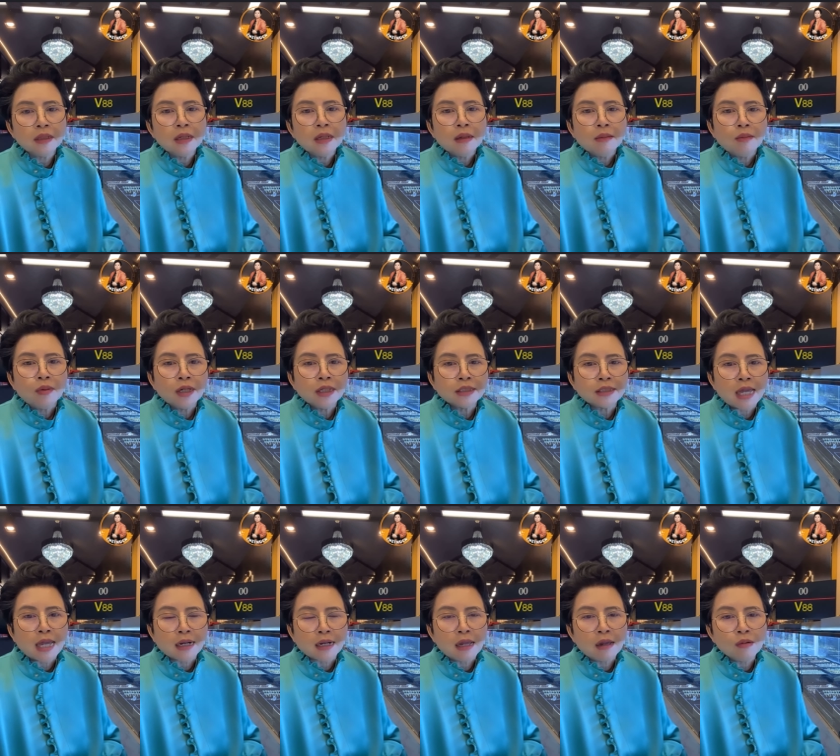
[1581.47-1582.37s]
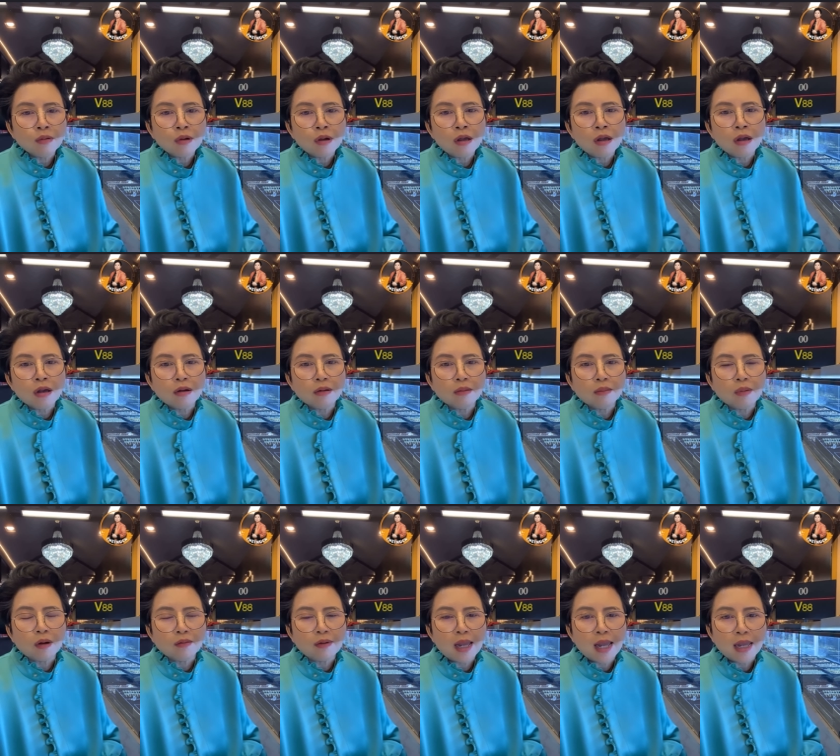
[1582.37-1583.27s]
บริษัทเขาก็บอก
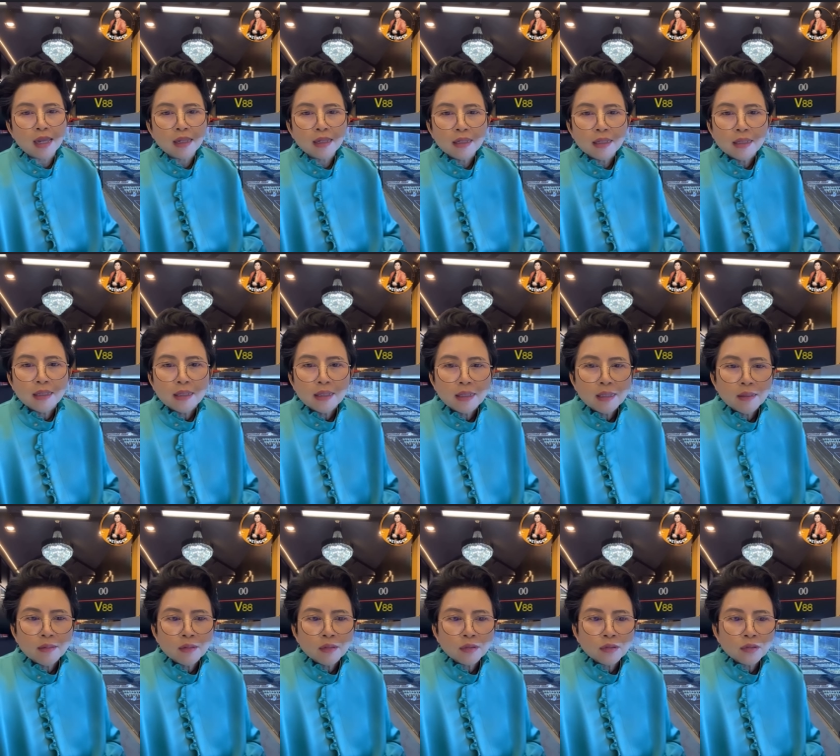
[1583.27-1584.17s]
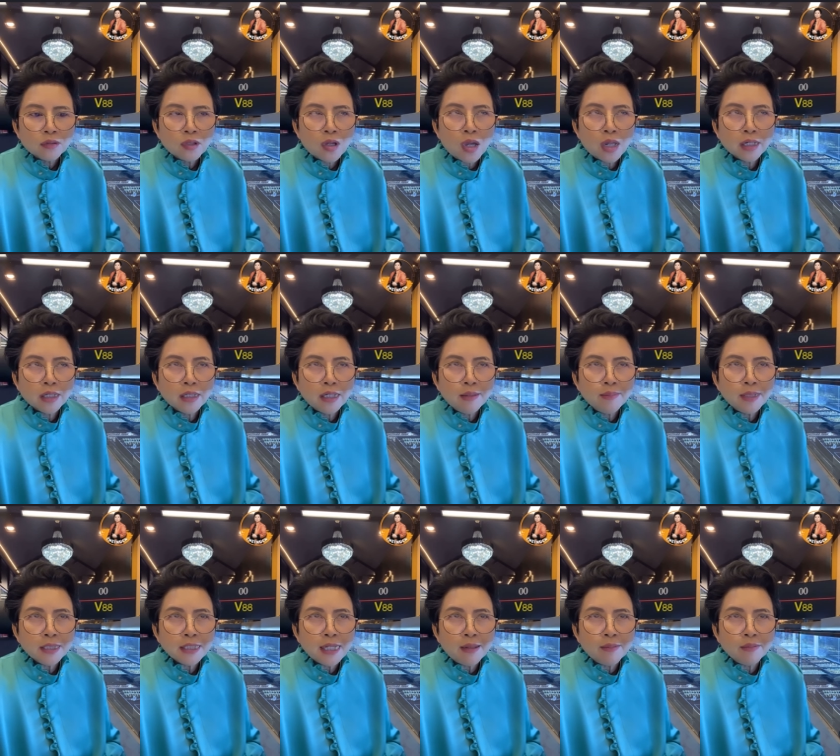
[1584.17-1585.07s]
ว่า ตอนที่ไม่ใช่